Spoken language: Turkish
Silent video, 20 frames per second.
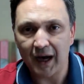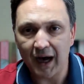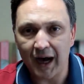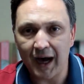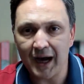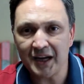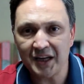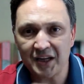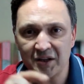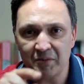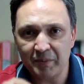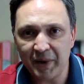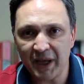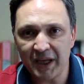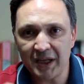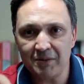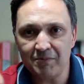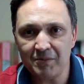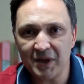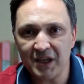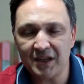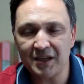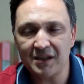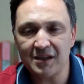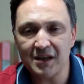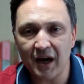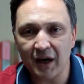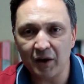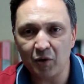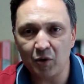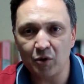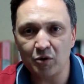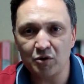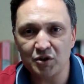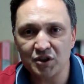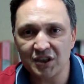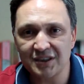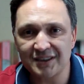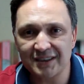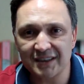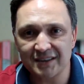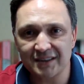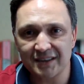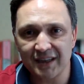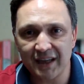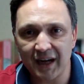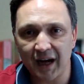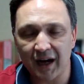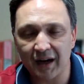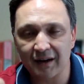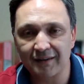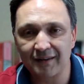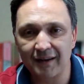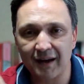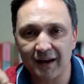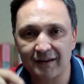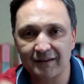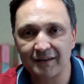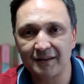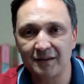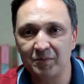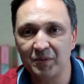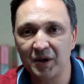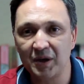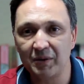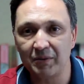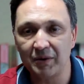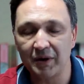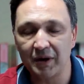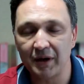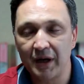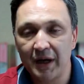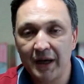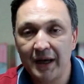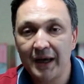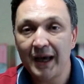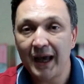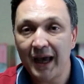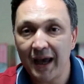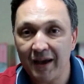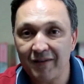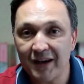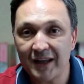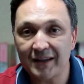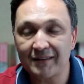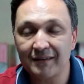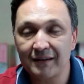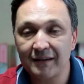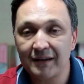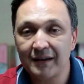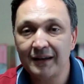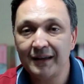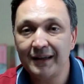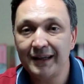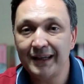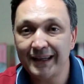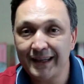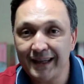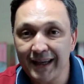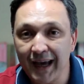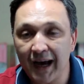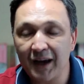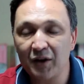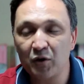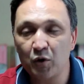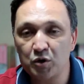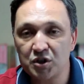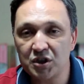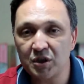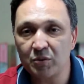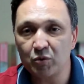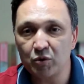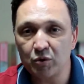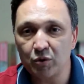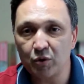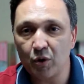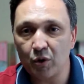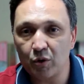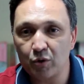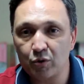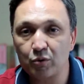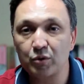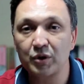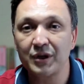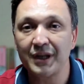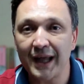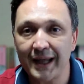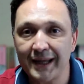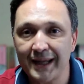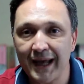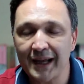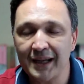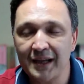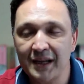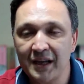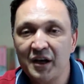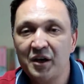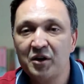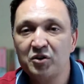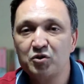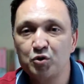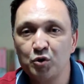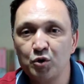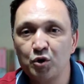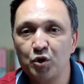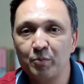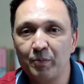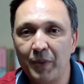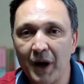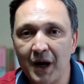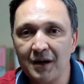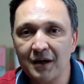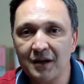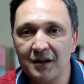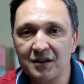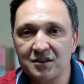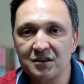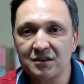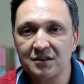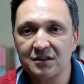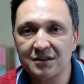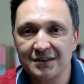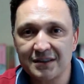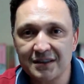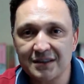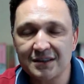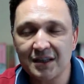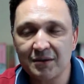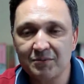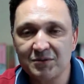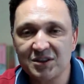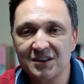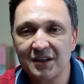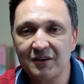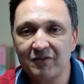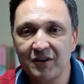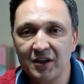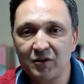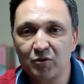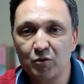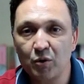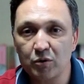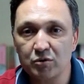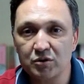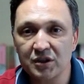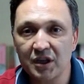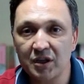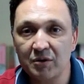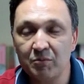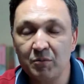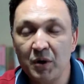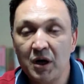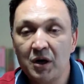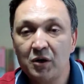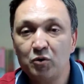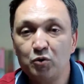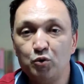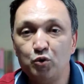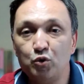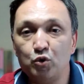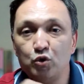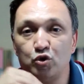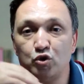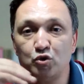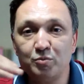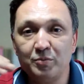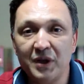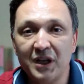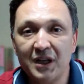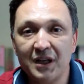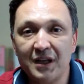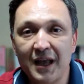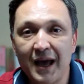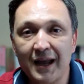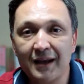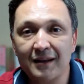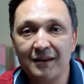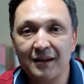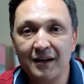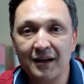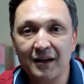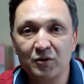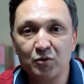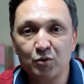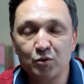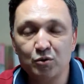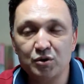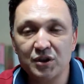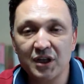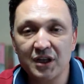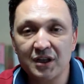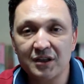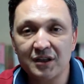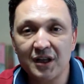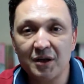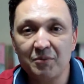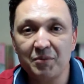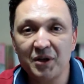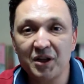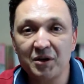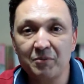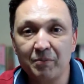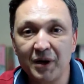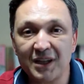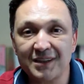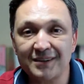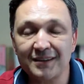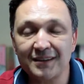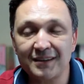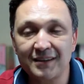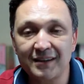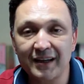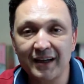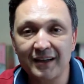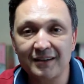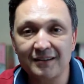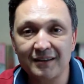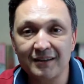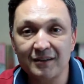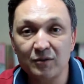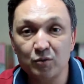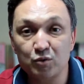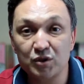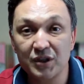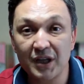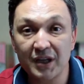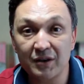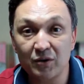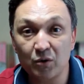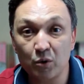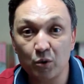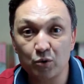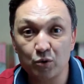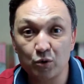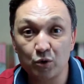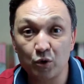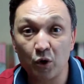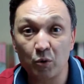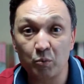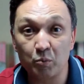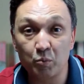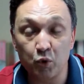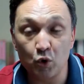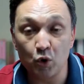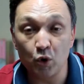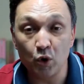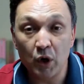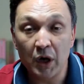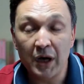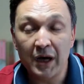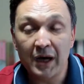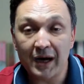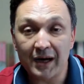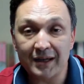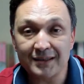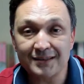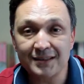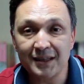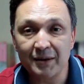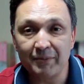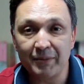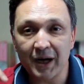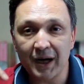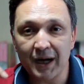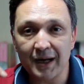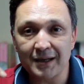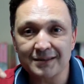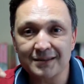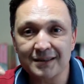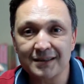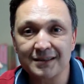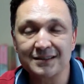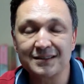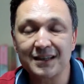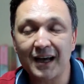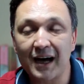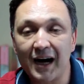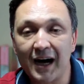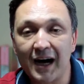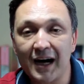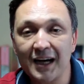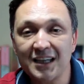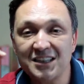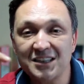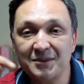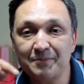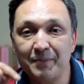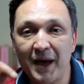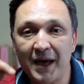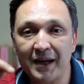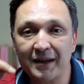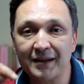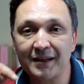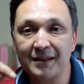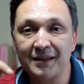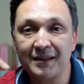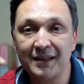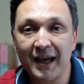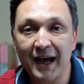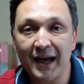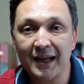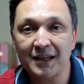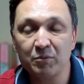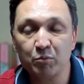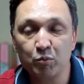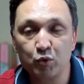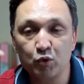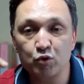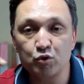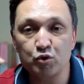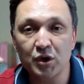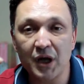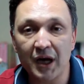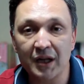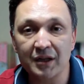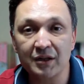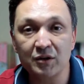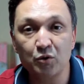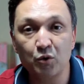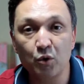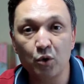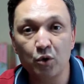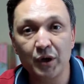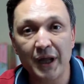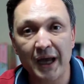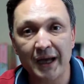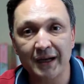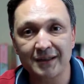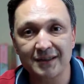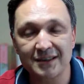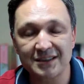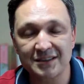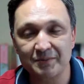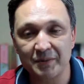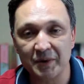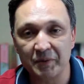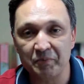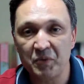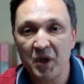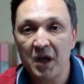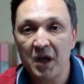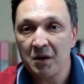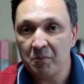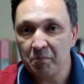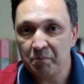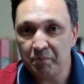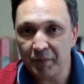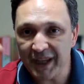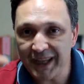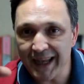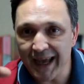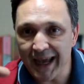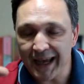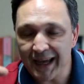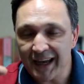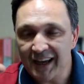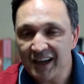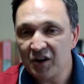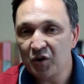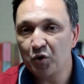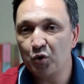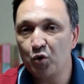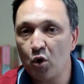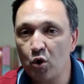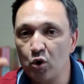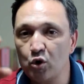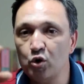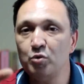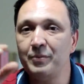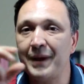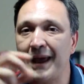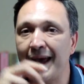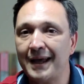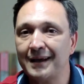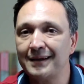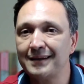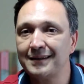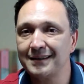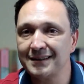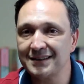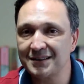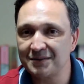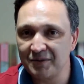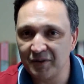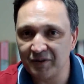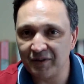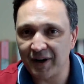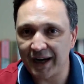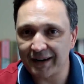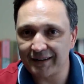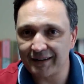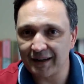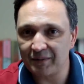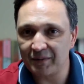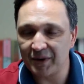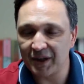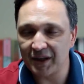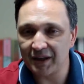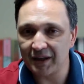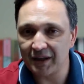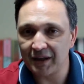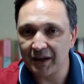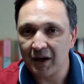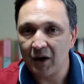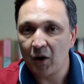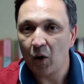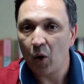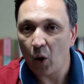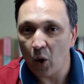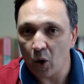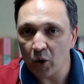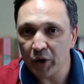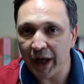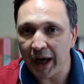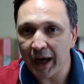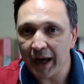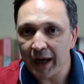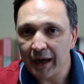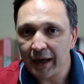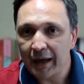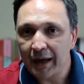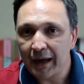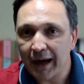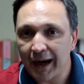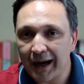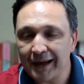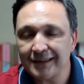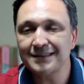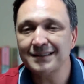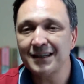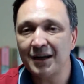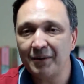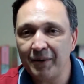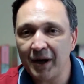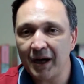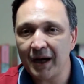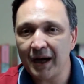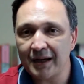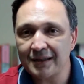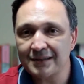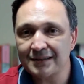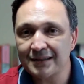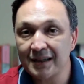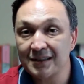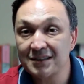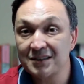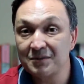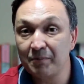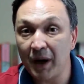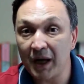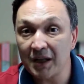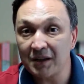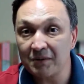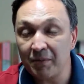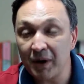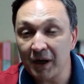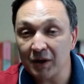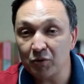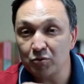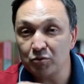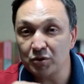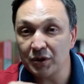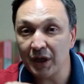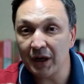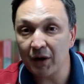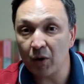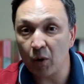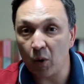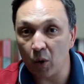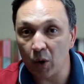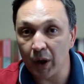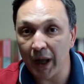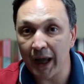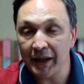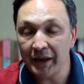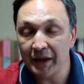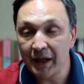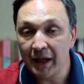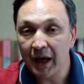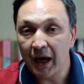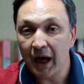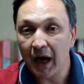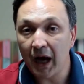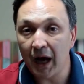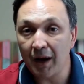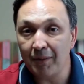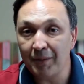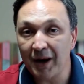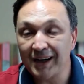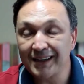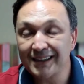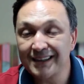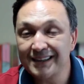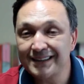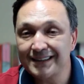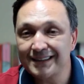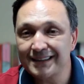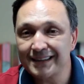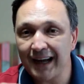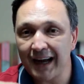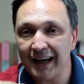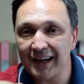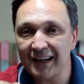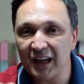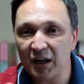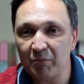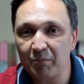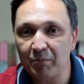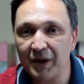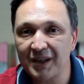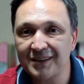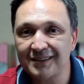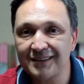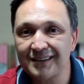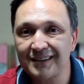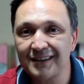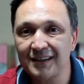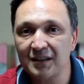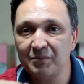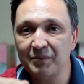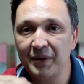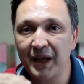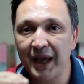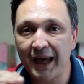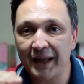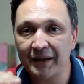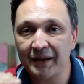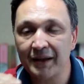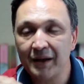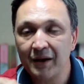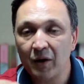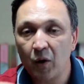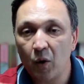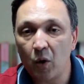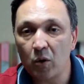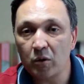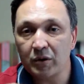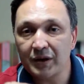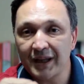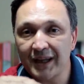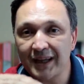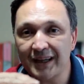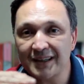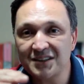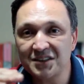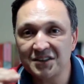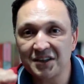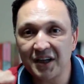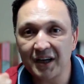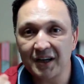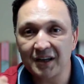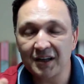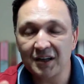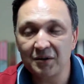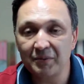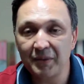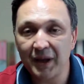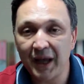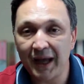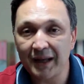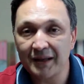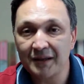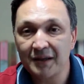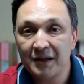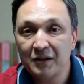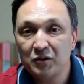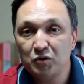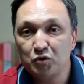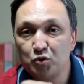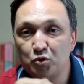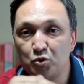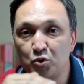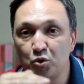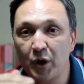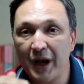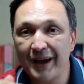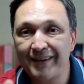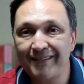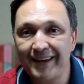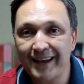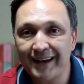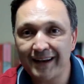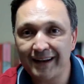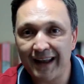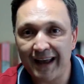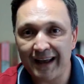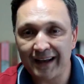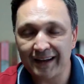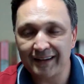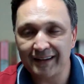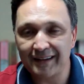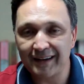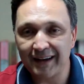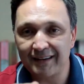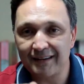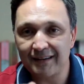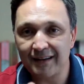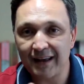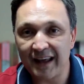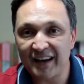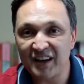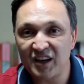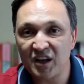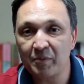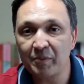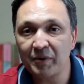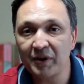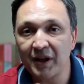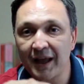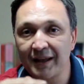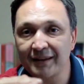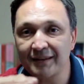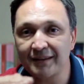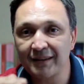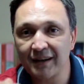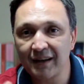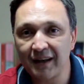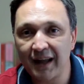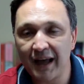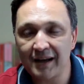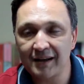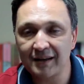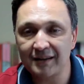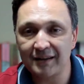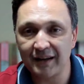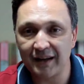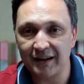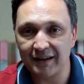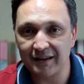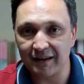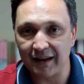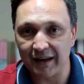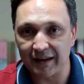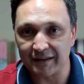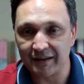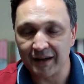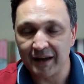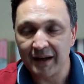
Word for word: Aynı benim iki ay önce sizlere aktardığım gibi. Evet, İki ay önce bunu gördük. Neden? Çünkü bankacılık sistemi sevgili dostlarım 100 milyar liranın üzerinde bir batık kredinin üzerinde oturuyor. Bu aslına bakarsanız iceberg'in yani buzdağının görünen kısmı. Bir de görünmeyen kısmı var tabii ki. O da aslına bakarsanız batmak üzere olan ama ısrarla batırılmayan, ortaya çıkarılmayan, süre verilen krediler, yapılandırılan krediler.